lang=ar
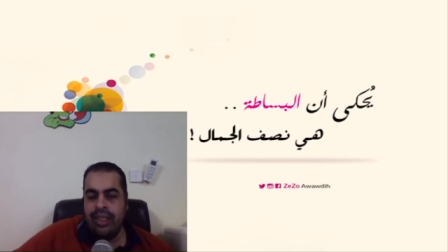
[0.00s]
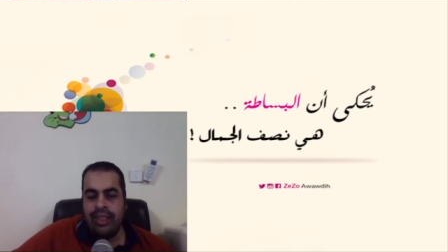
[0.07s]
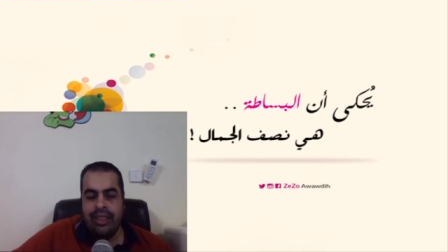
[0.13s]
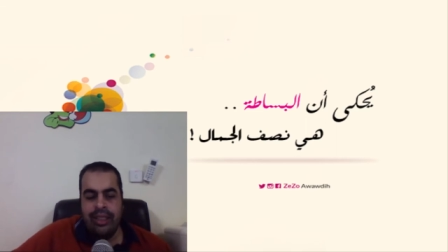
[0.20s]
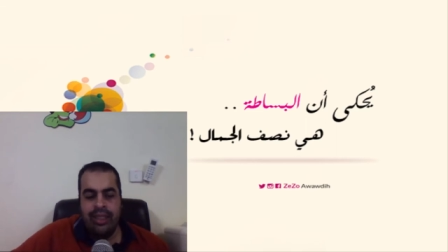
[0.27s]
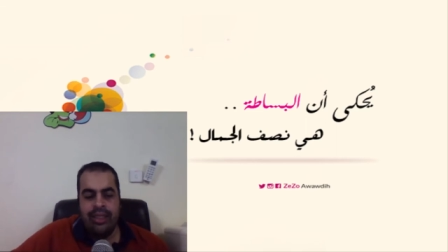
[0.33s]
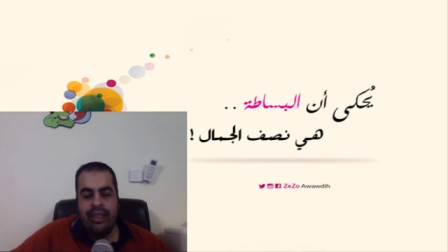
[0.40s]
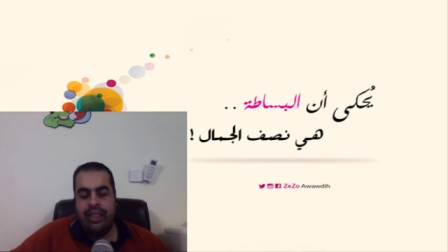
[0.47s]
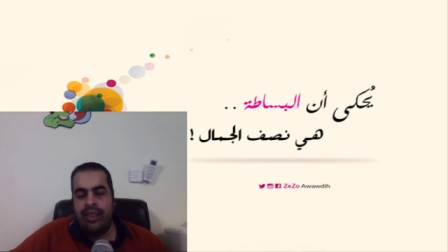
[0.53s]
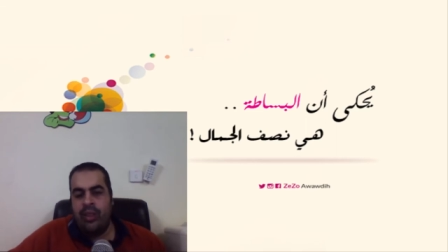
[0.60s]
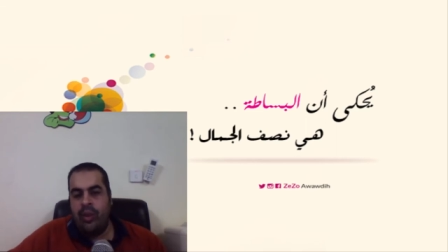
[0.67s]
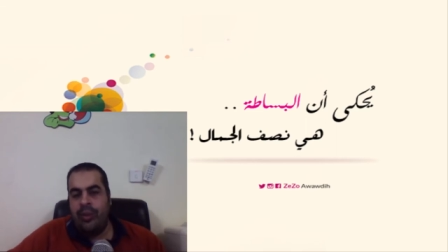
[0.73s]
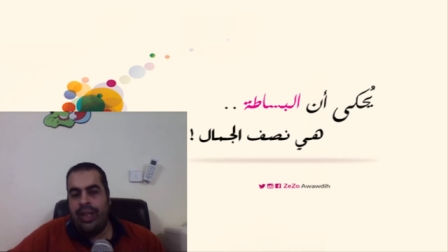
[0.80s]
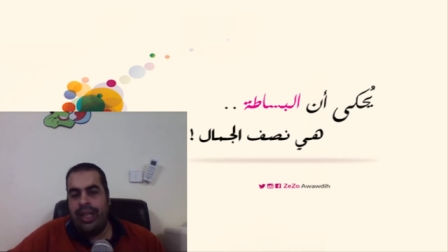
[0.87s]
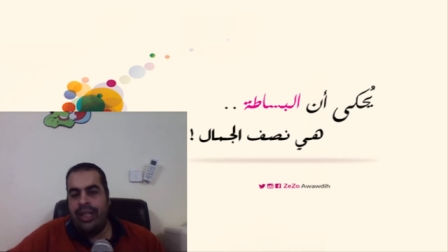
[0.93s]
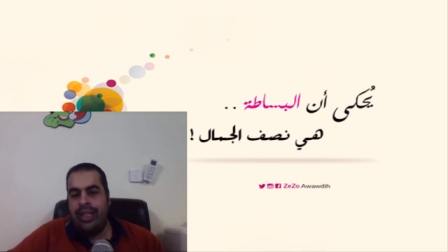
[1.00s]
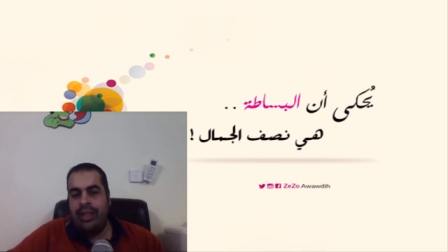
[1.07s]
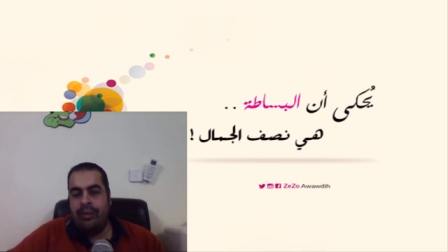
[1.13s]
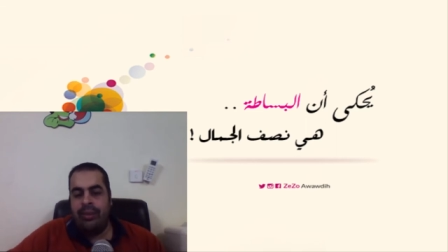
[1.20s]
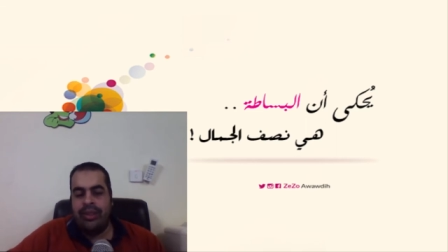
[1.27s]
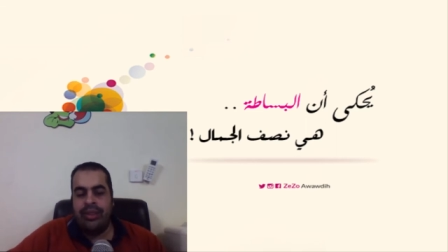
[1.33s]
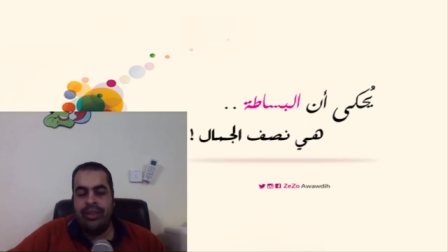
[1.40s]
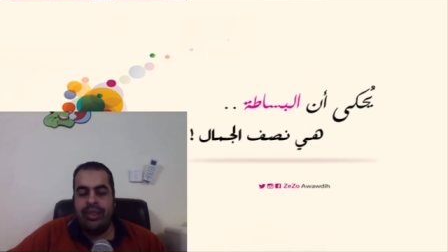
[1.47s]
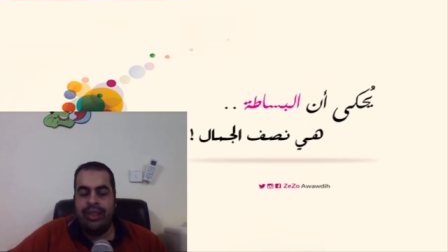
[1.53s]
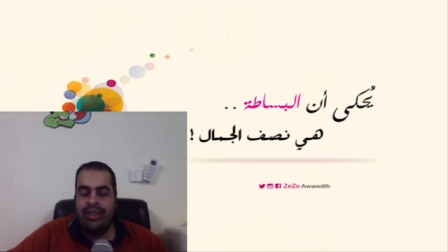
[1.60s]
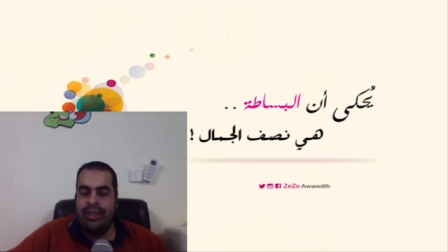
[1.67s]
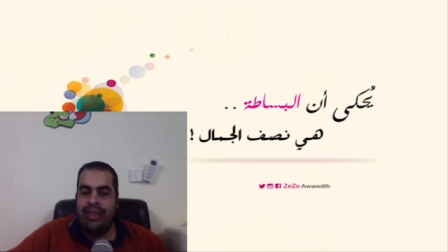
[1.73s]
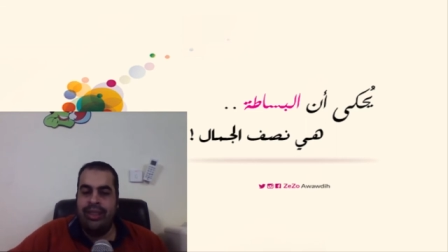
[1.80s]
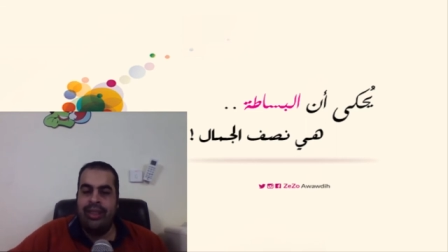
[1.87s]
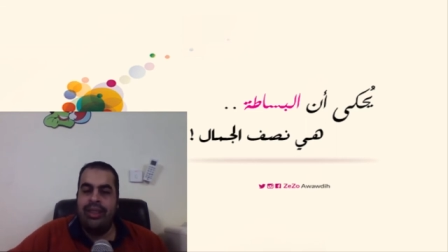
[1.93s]
جدا عندهم الحياه بسيطه
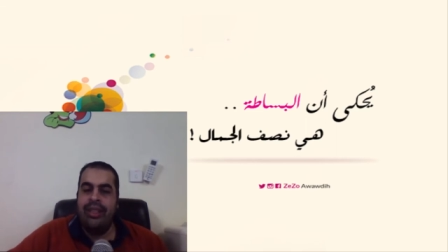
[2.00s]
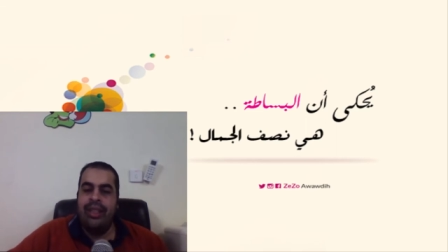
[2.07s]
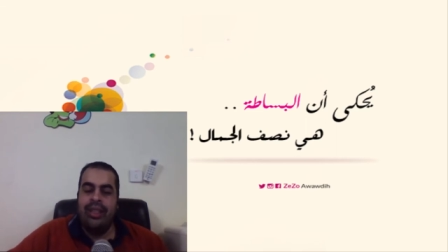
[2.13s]
جدا